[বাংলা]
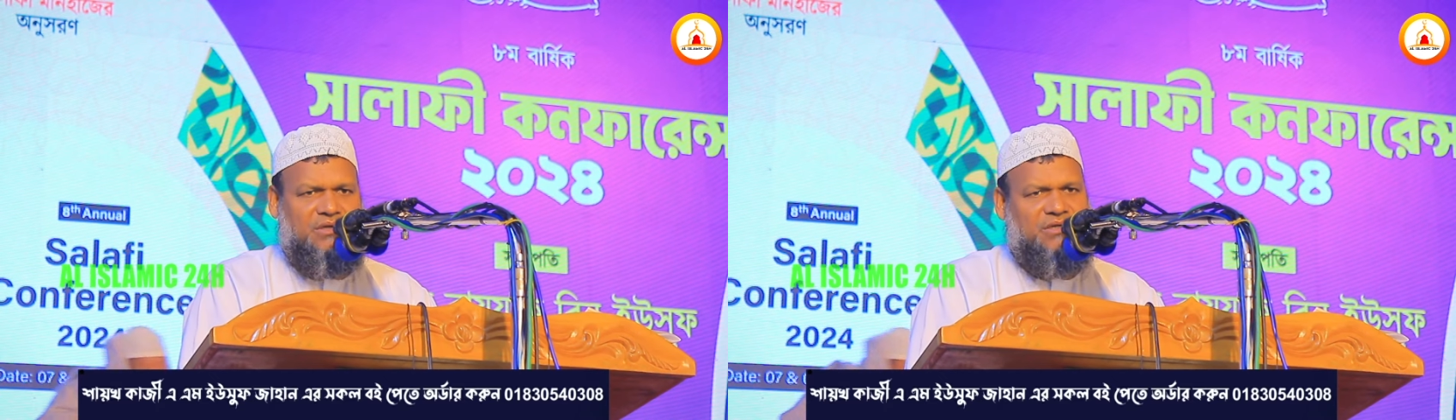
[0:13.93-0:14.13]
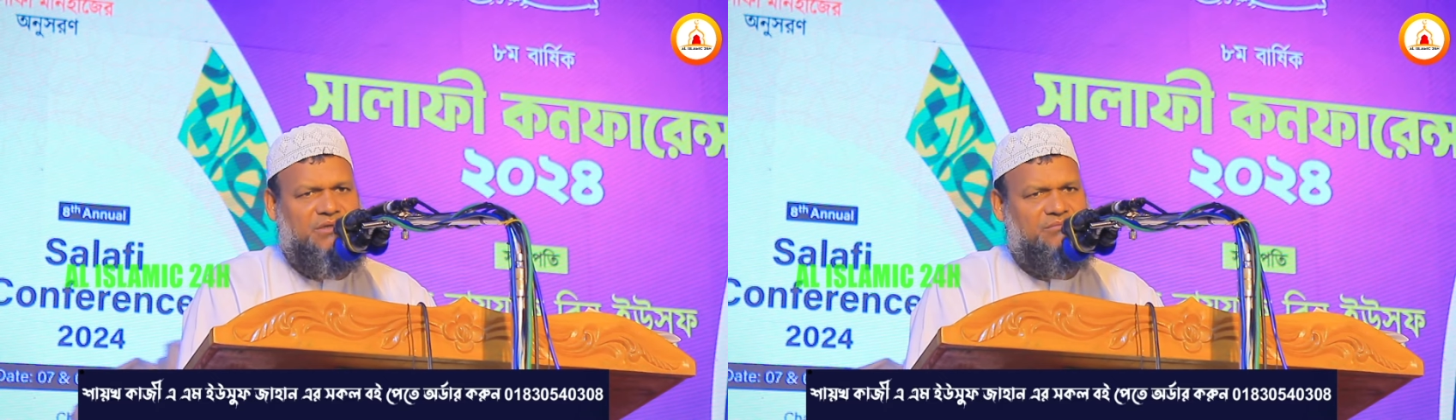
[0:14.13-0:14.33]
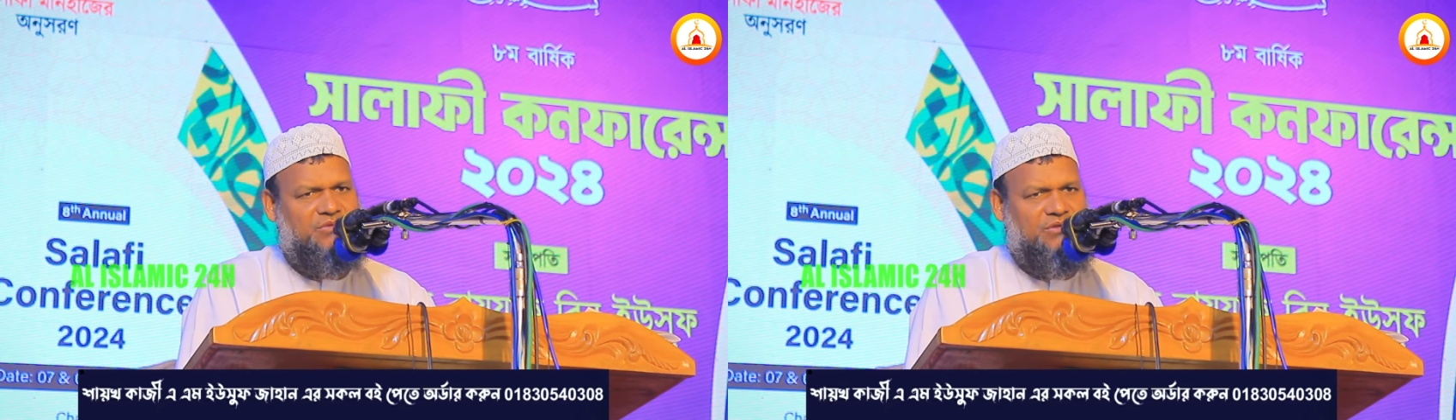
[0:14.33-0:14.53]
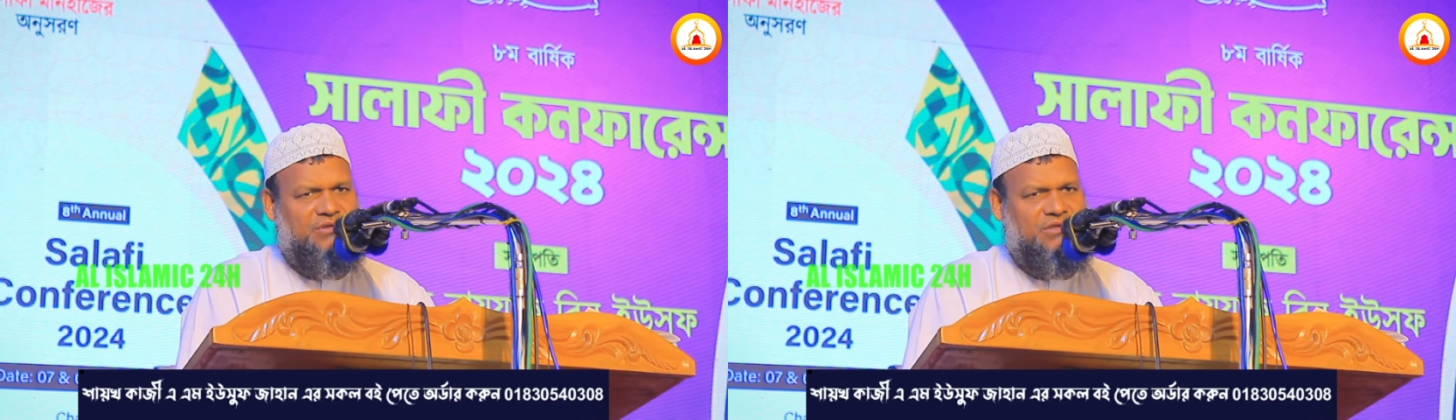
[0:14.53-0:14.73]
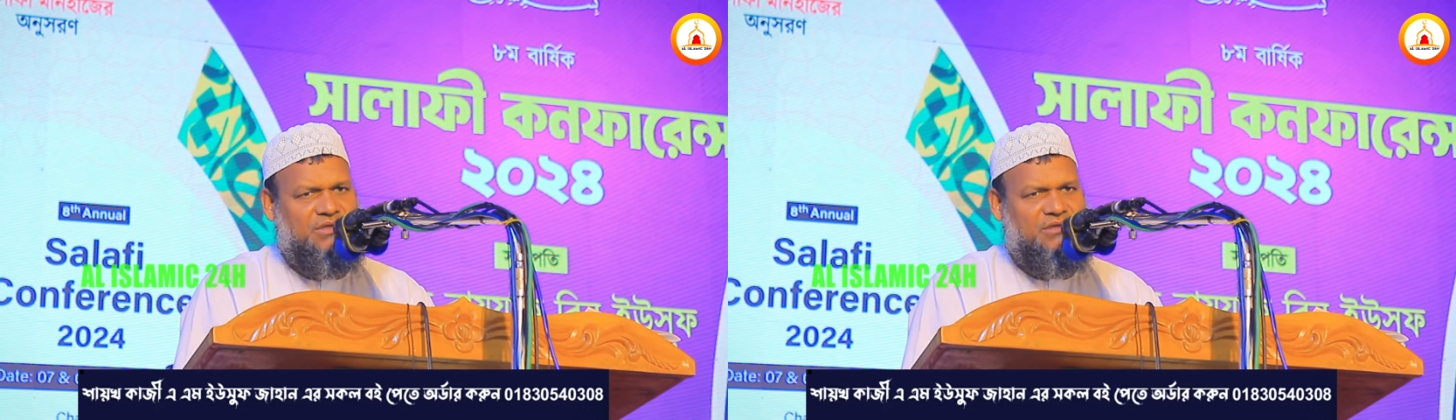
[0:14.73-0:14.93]

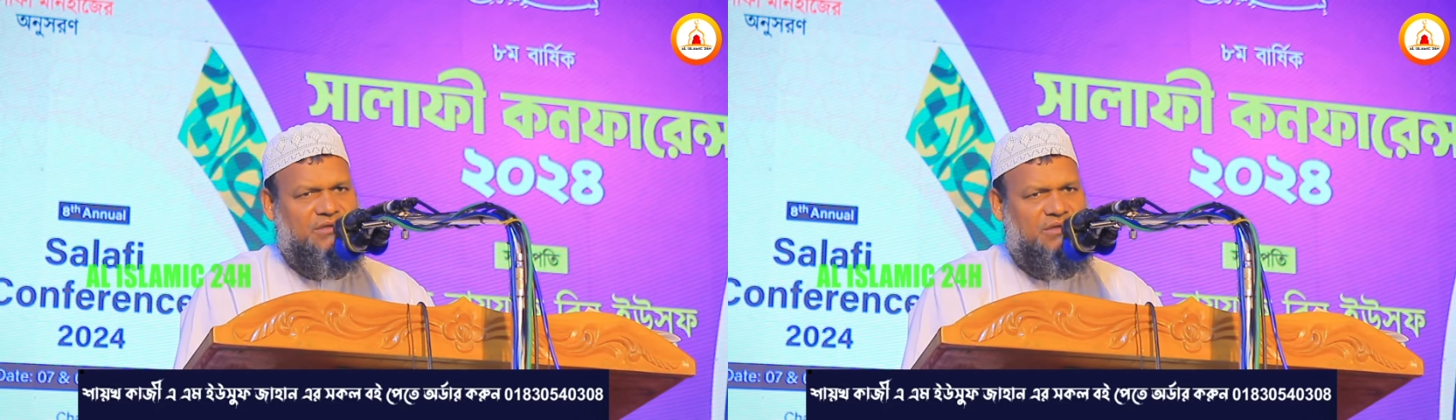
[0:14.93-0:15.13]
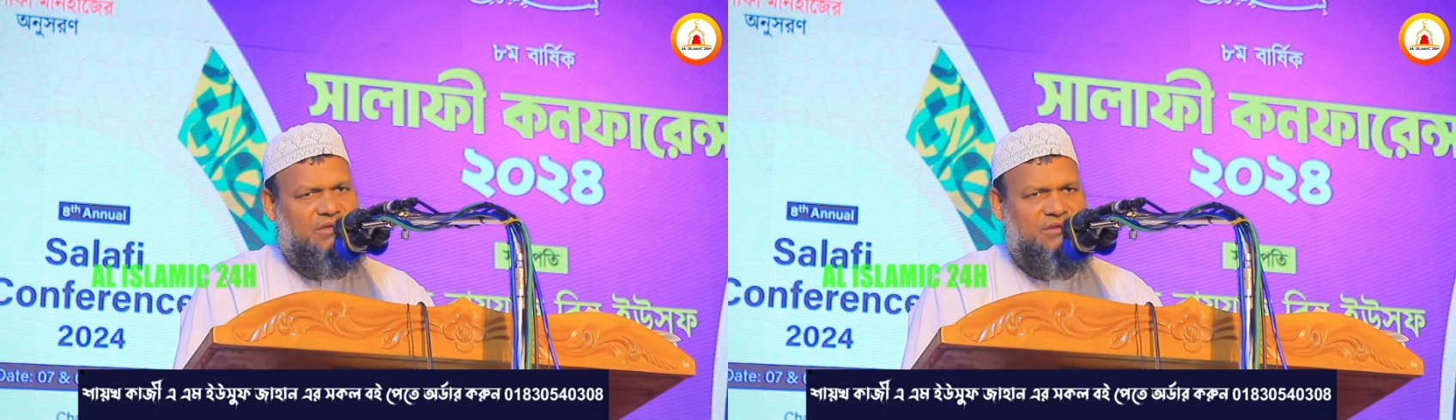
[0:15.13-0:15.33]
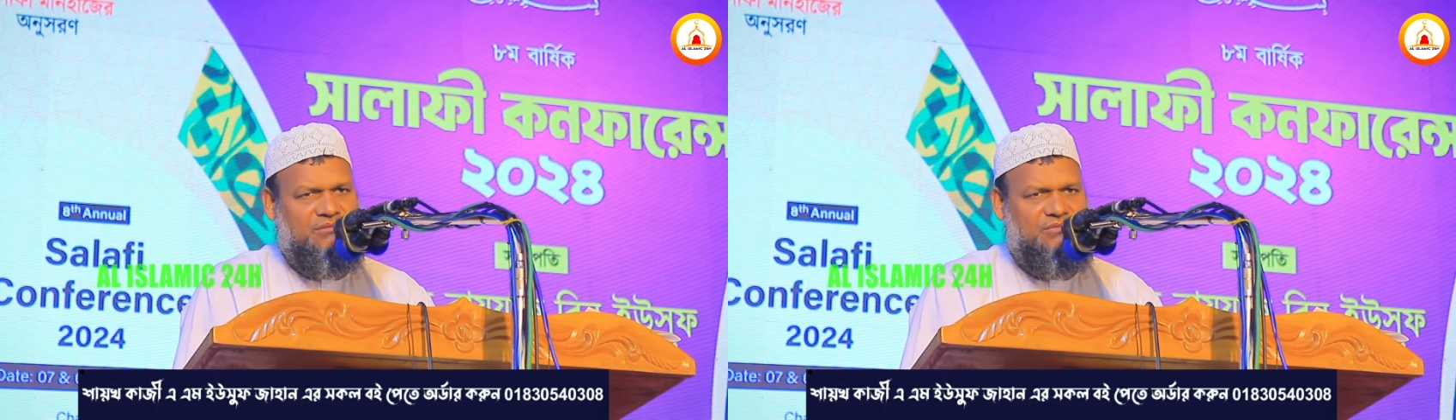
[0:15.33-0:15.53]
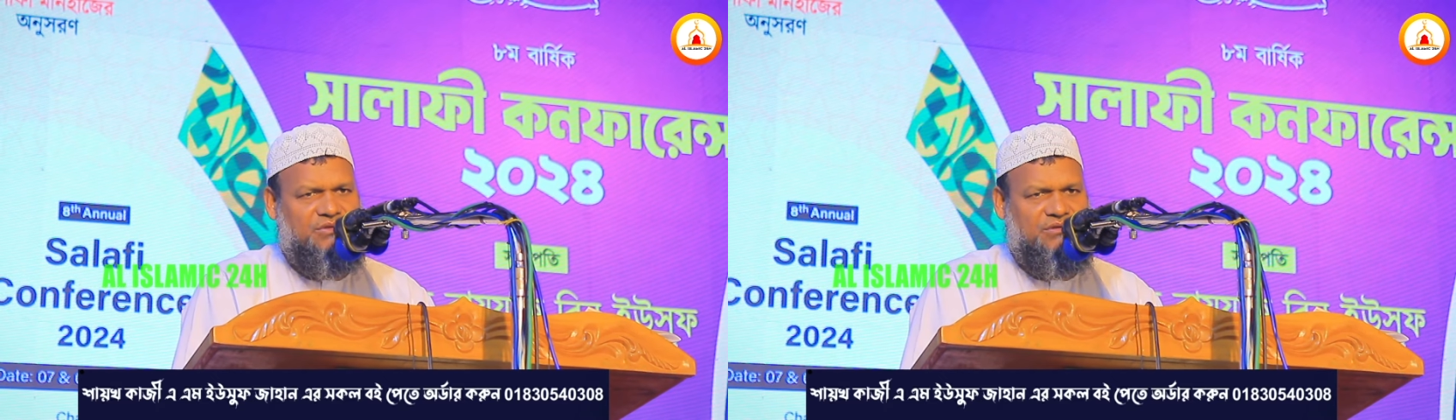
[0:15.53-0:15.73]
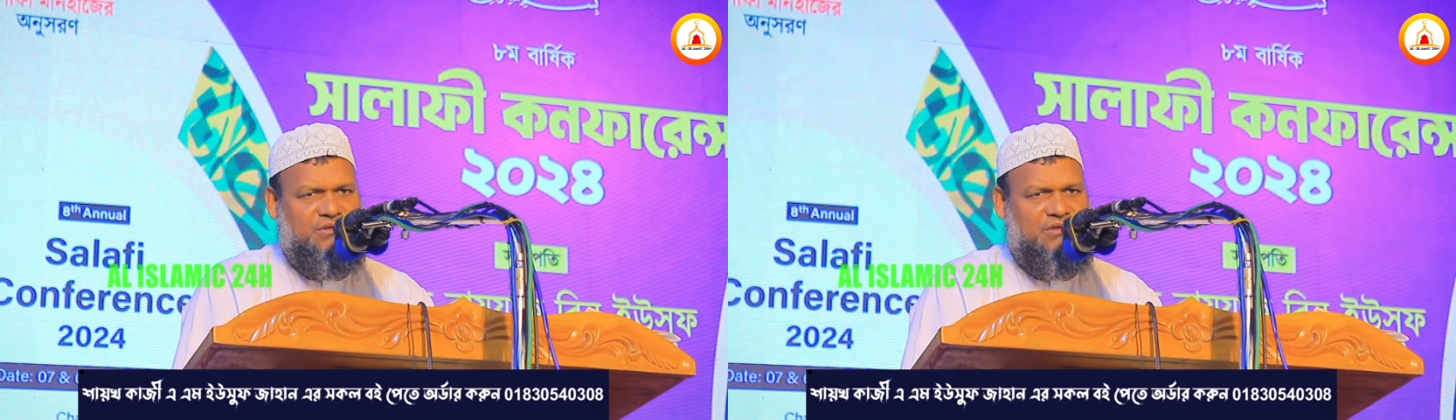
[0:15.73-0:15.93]
আলহামদুলিল্লাহ
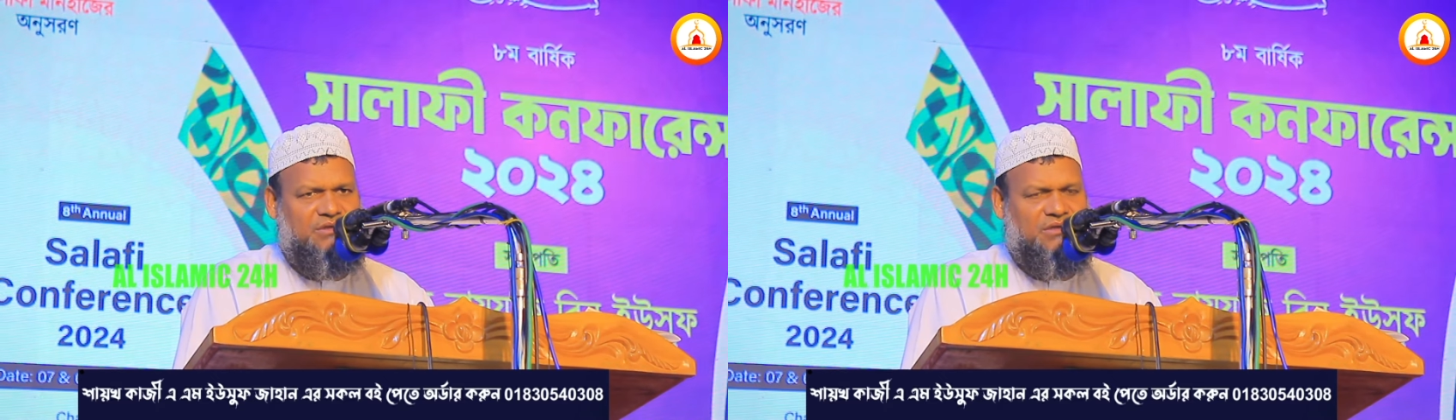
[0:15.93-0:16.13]
আলহামদুলিল্লাহ